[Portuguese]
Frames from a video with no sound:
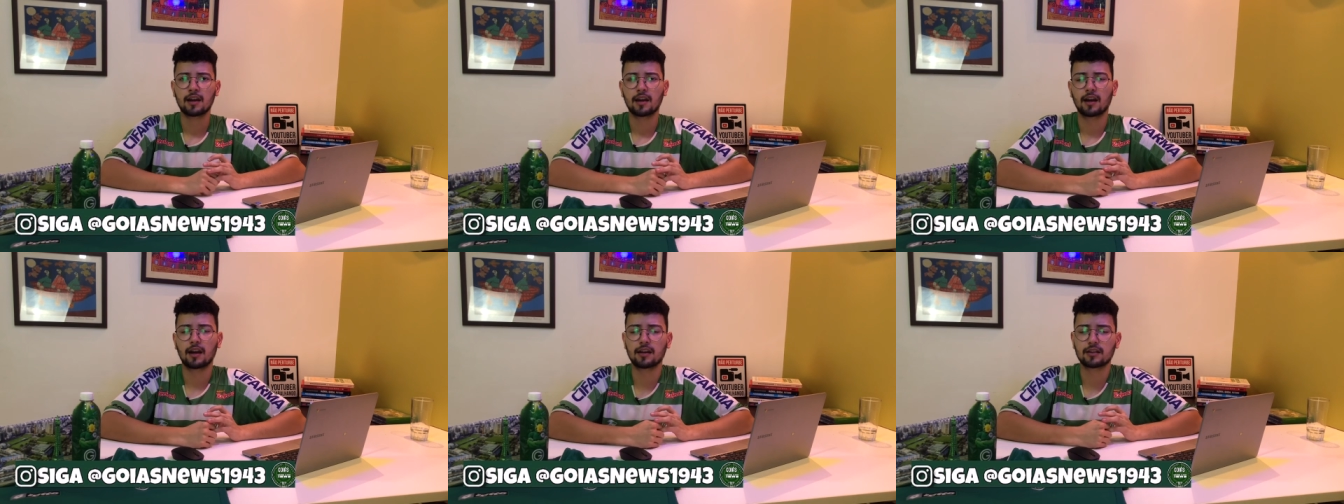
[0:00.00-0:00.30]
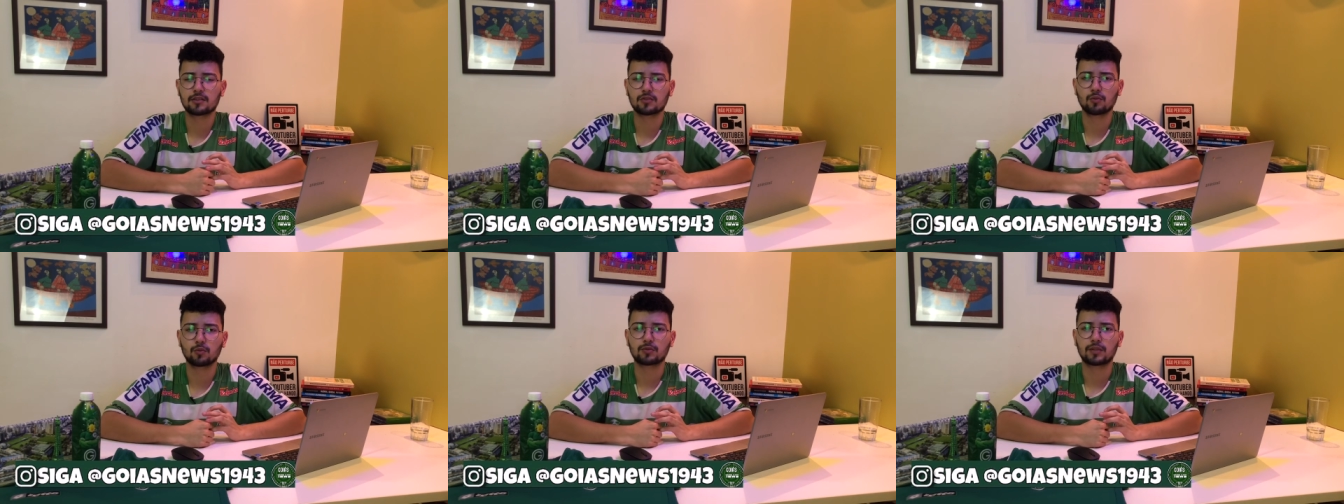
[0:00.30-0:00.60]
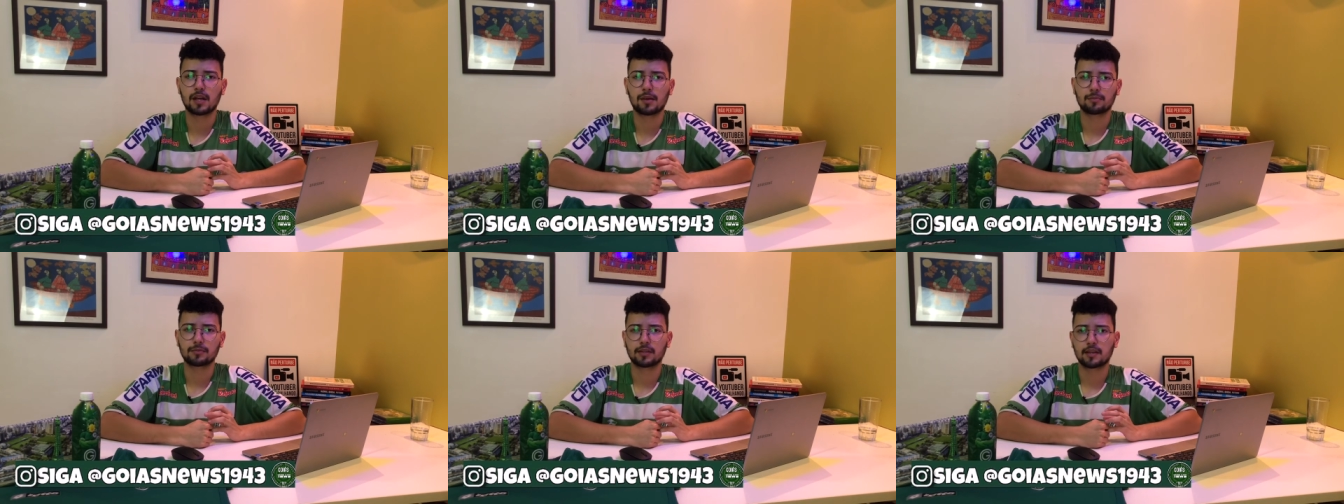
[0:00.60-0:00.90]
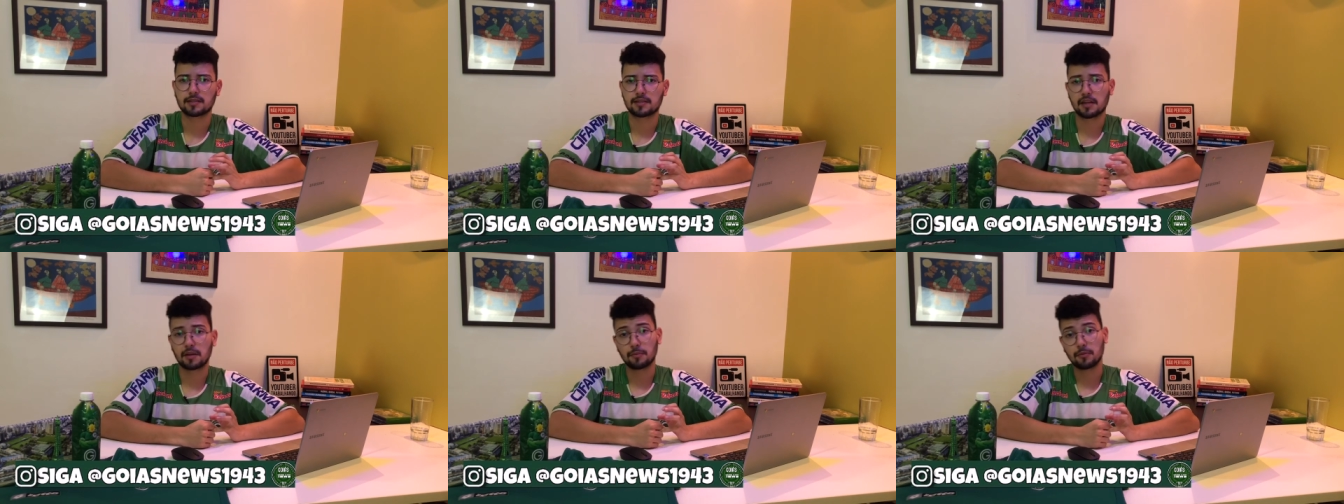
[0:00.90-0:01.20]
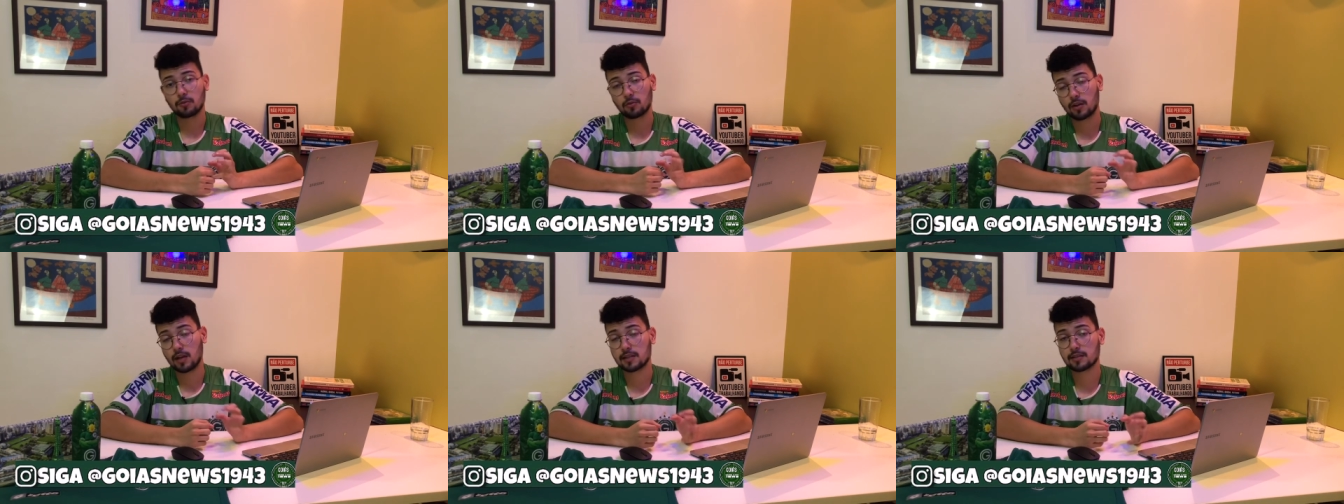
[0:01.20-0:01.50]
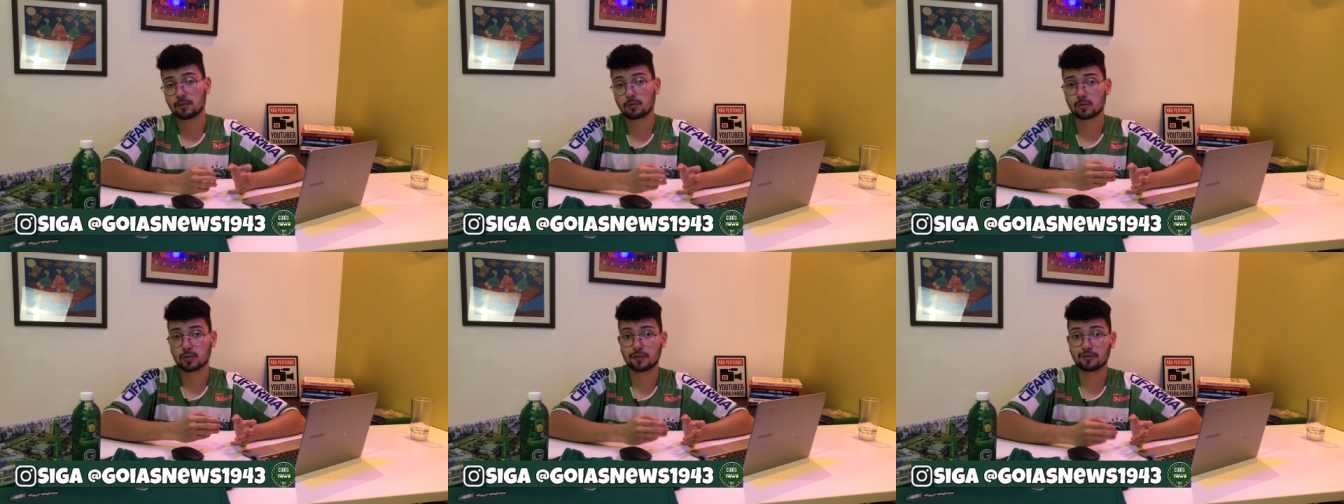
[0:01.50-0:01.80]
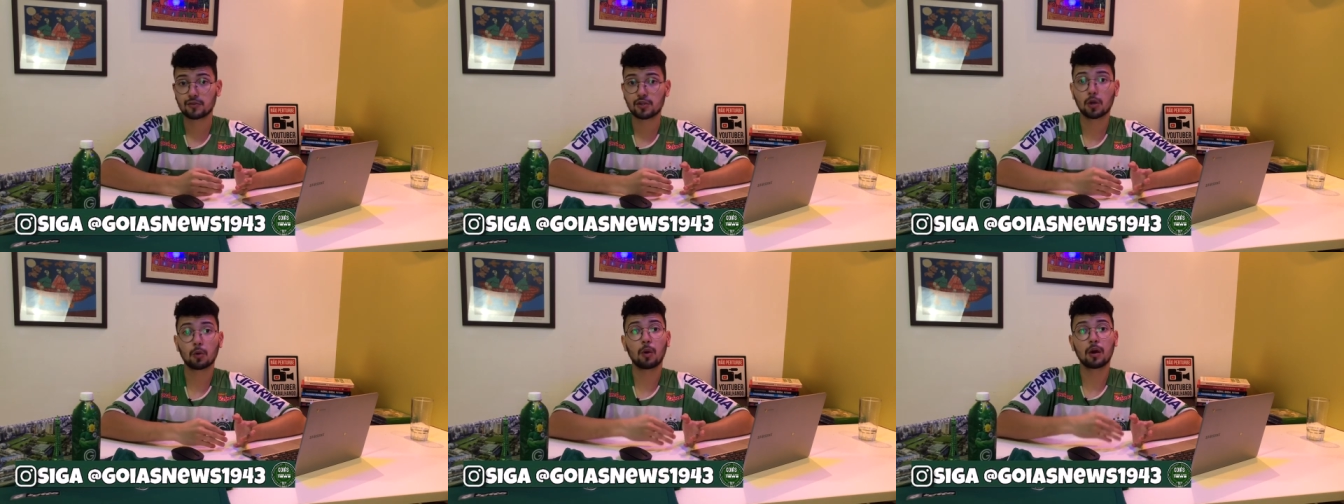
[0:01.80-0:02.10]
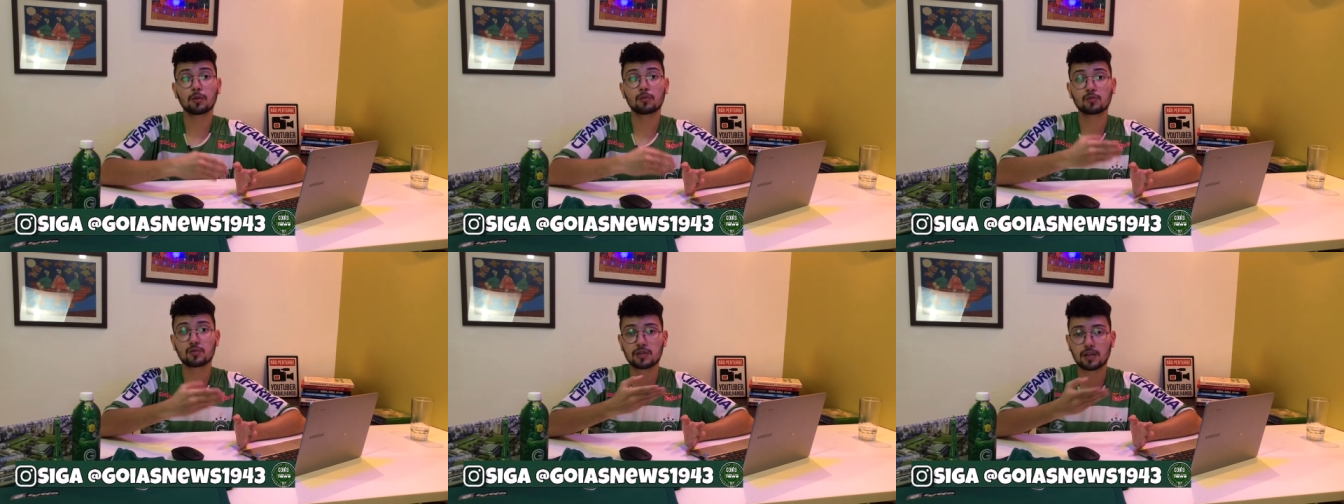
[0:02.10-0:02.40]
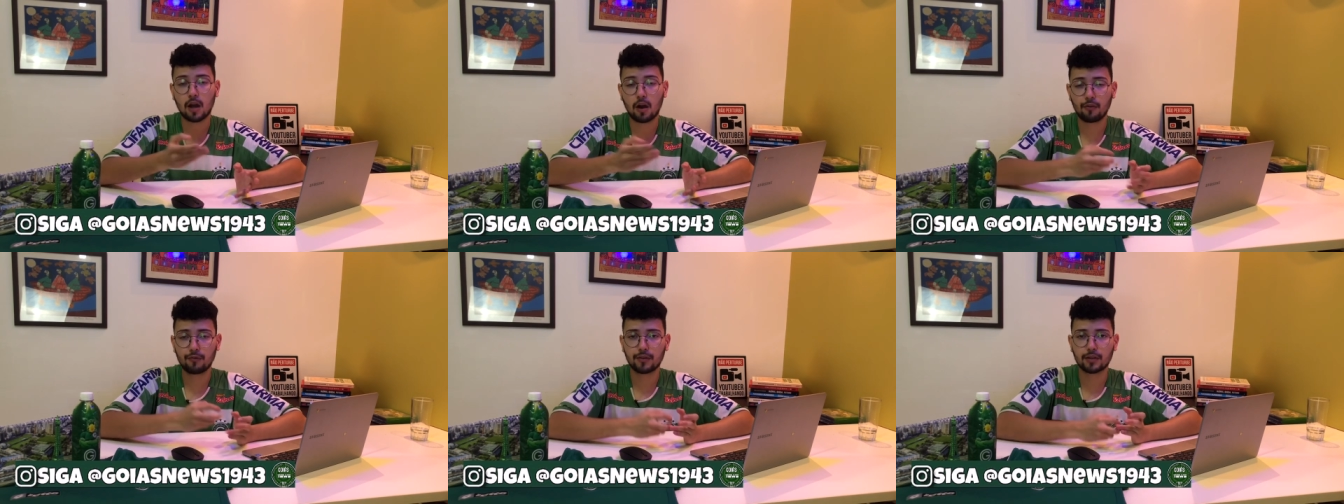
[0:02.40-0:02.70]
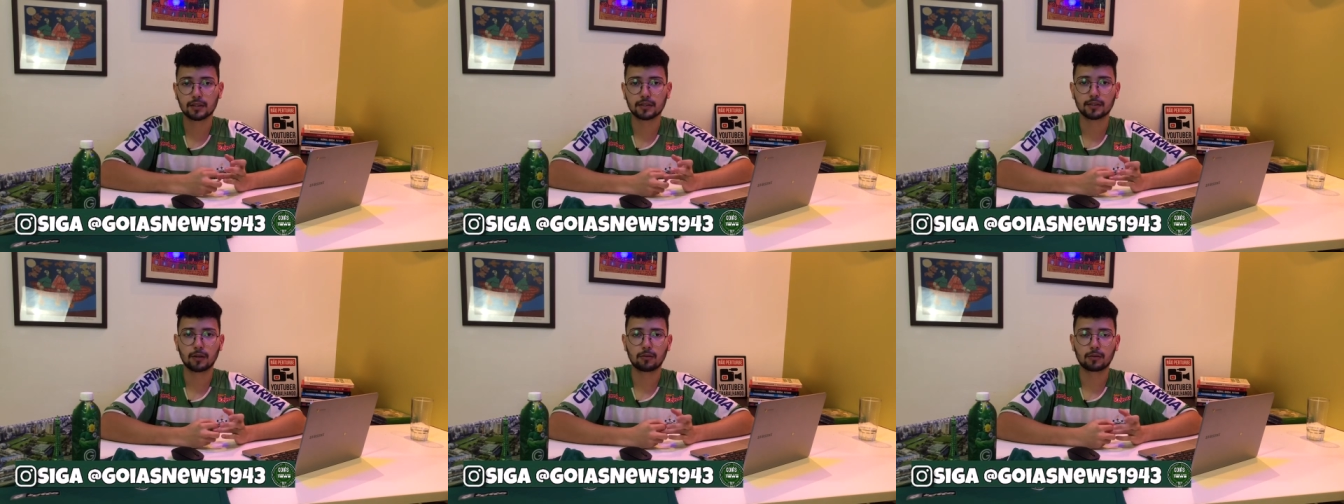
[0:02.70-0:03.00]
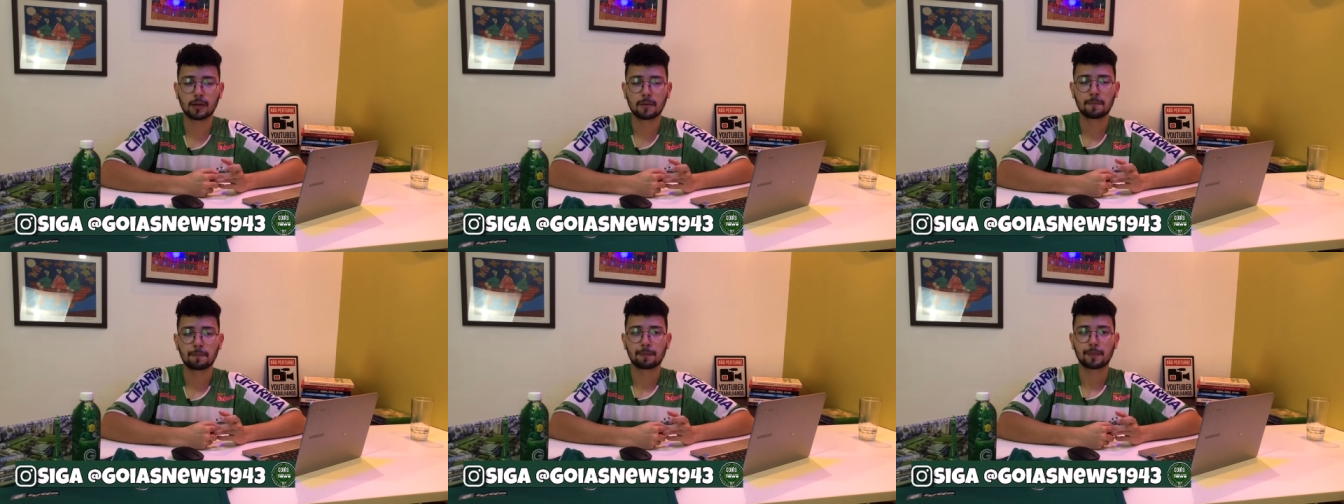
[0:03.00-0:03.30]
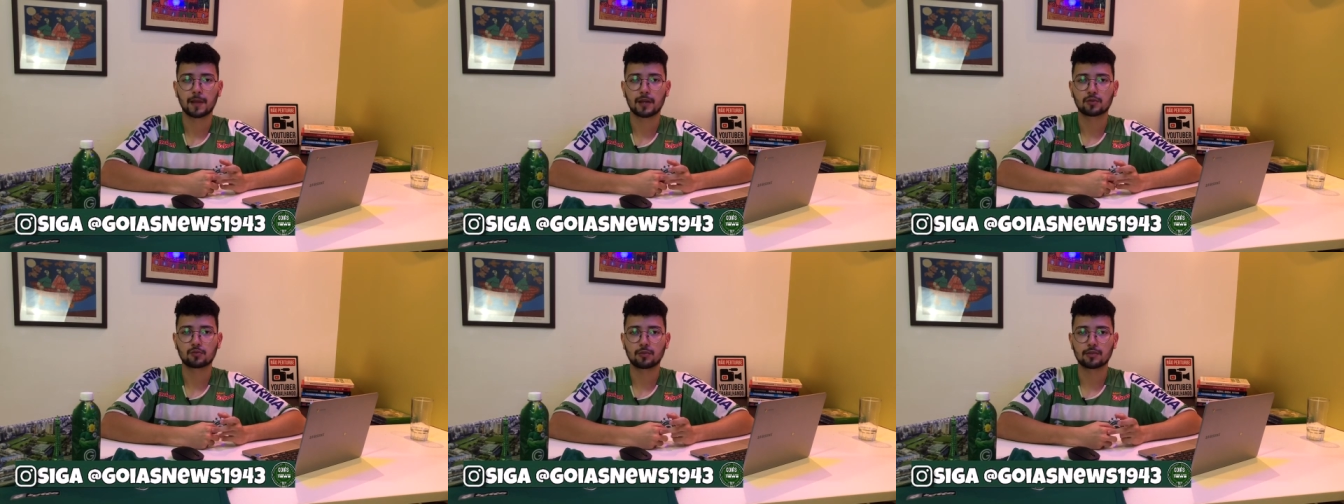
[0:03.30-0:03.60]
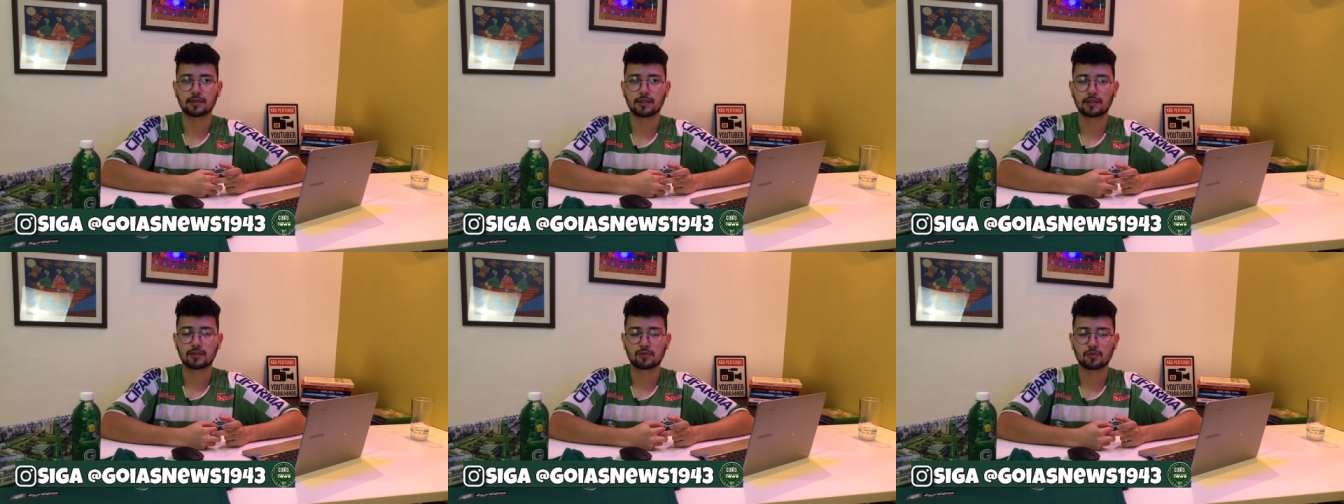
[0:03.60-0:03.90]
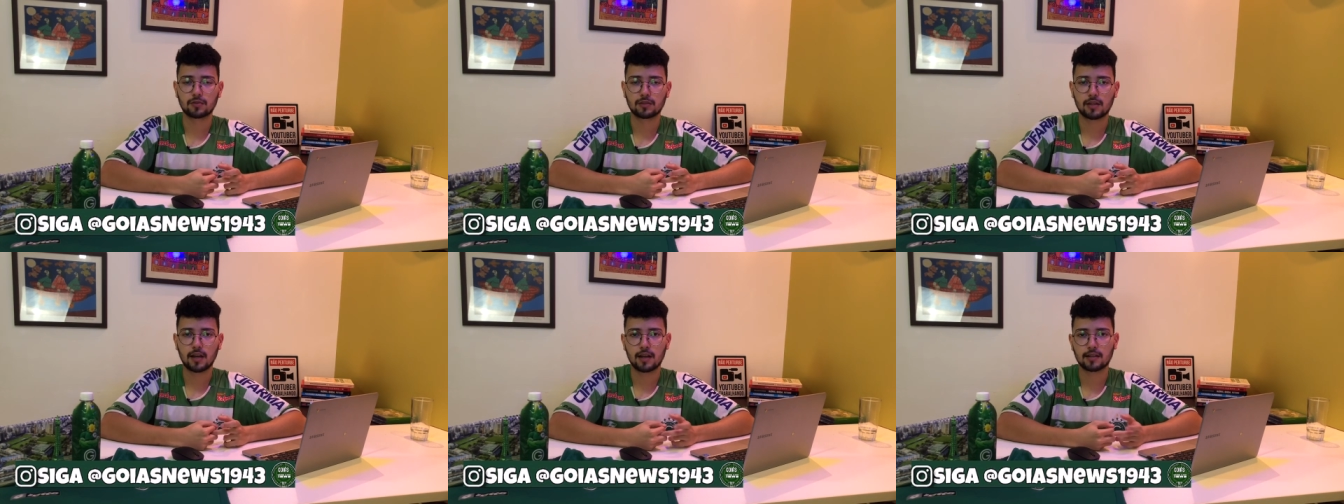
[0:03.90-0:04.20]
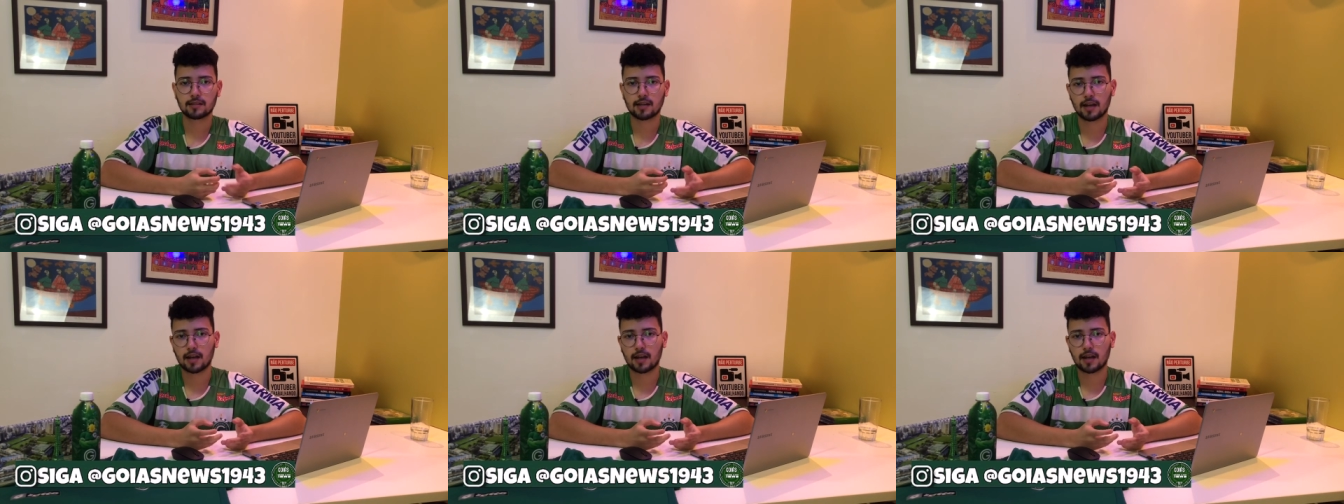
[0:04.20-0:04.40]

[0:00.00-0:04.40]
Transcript: antes do término da Série B. O Goiás, inclusive, chegou a anunciar o Fernandão né, nas suas redes sociais.